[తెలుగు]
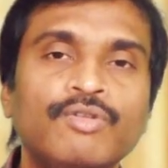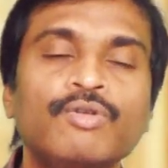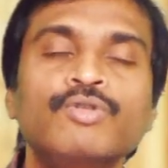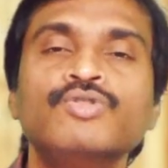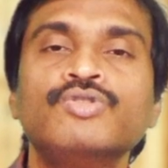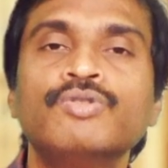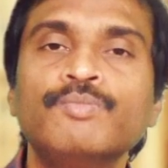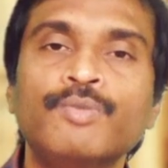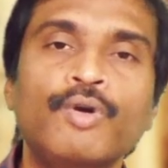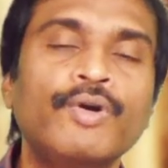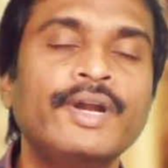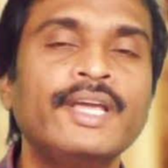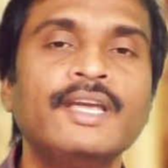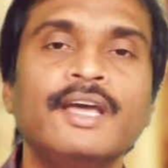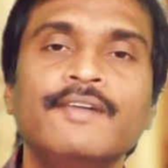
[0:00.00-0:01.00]
కొంచెం
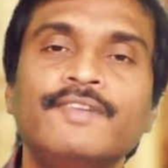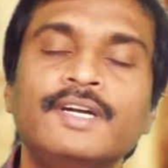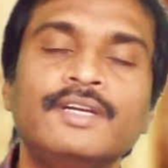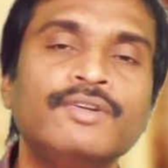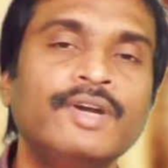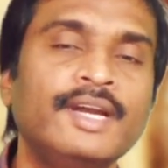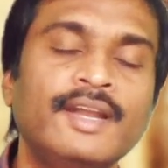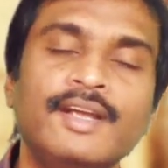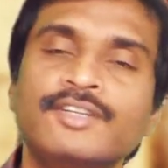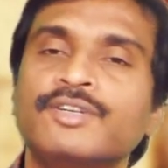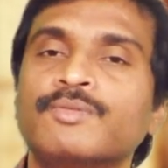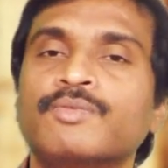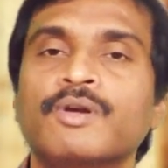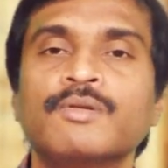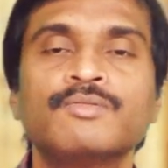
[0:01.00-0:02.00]
బ్లోటింగ్ ఎఫెక్ట్
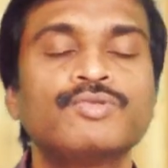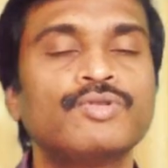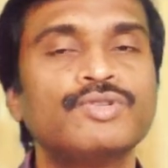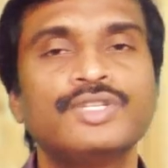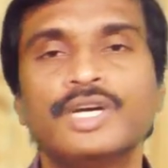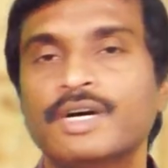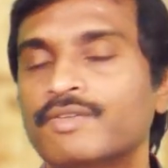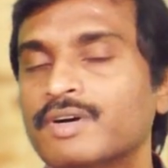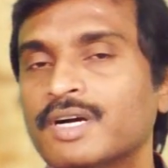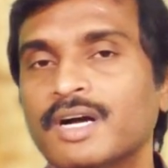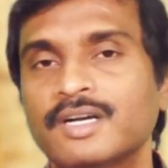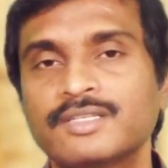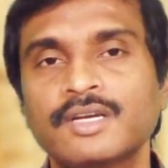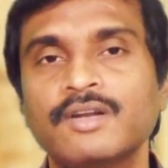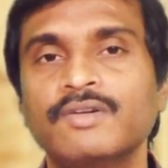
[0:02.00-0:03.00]
ఇండైషన్ ప్రాబ్లమ్స్ వచ్చే
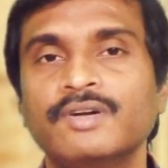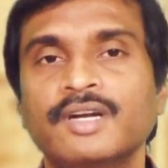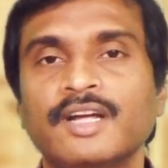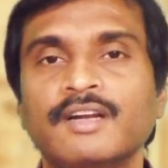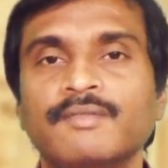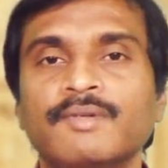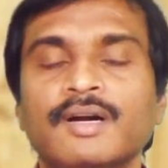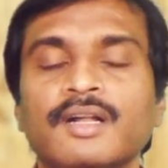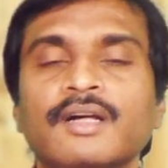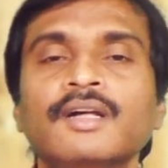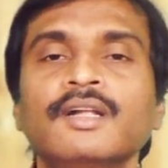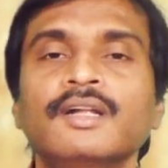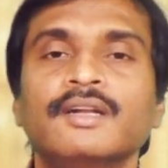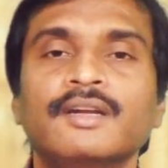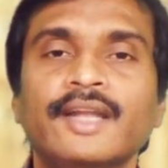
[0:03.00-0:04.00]
అవకాశాలు ఉంటాయి అన్నమాట
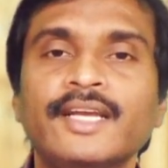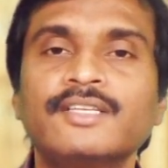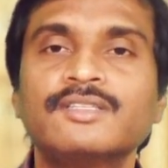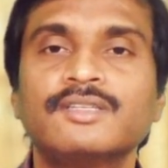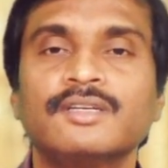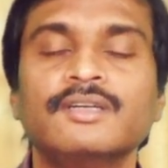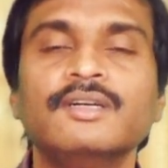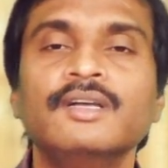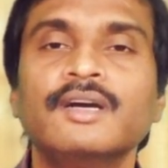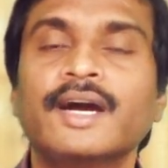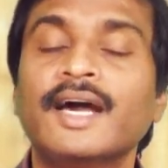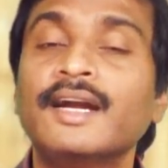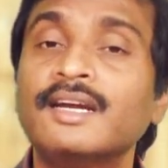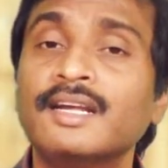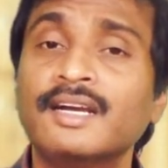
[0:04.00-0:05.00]
నెక్స్ట్
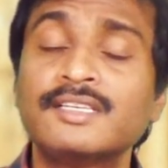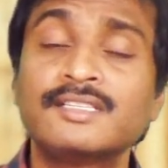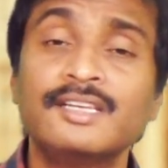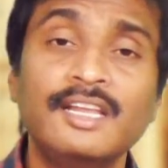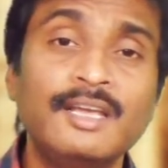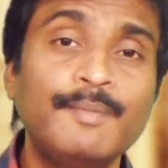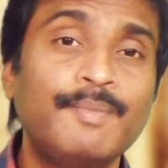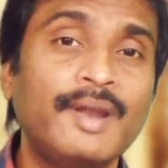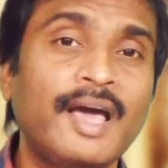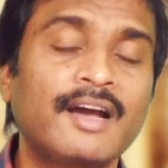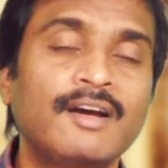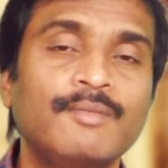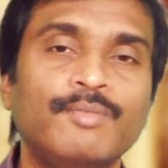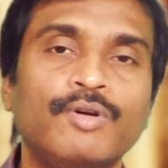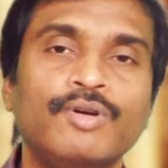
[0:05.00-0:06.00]
కరెక్ట్గా స్లీప్
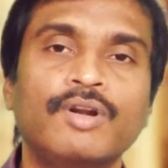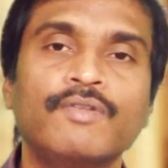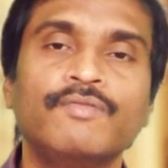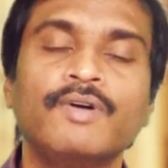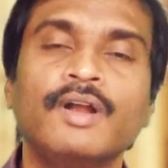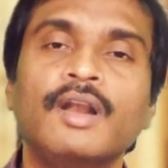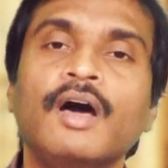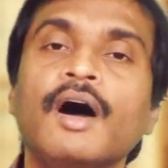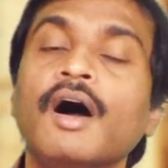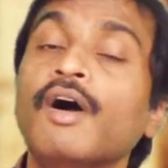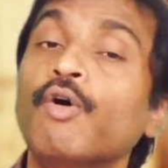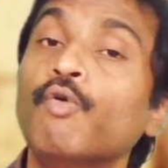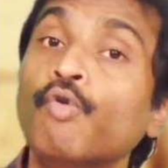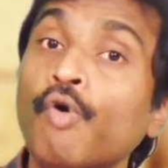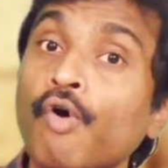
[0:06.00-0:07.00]
లేకపోవటం వల్ల
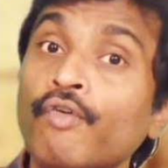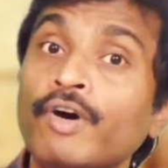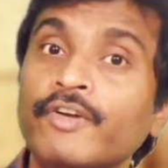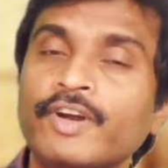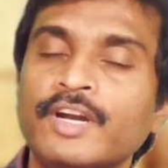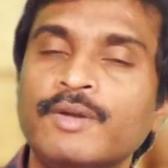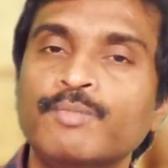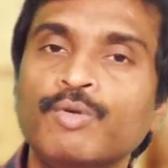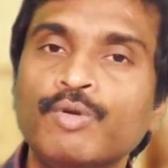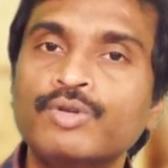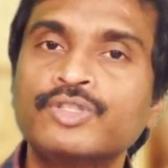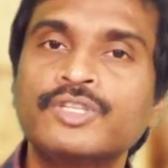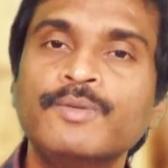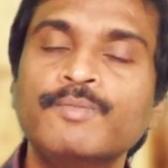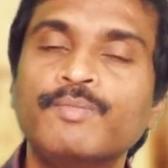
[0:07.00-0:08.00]
ఓవర్ వెయిట్
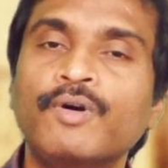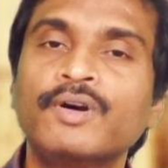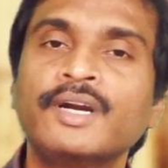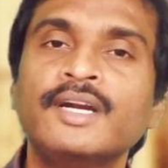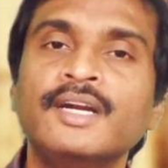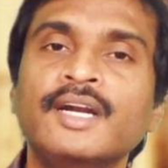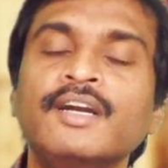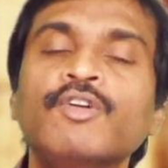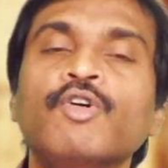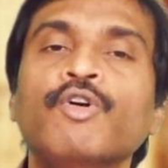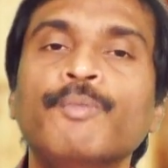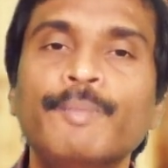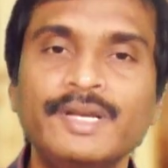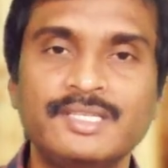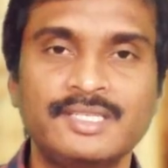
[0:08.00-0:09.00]
మోస్ట్ ఇంపార్టెంట్ అంటే
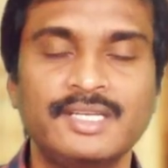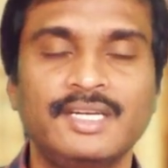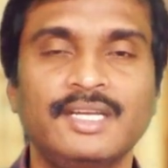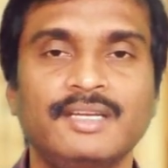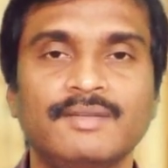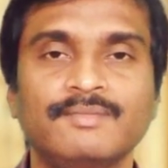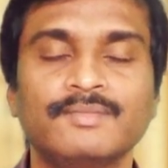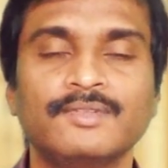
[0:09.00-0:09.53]
ఒబెసిటీ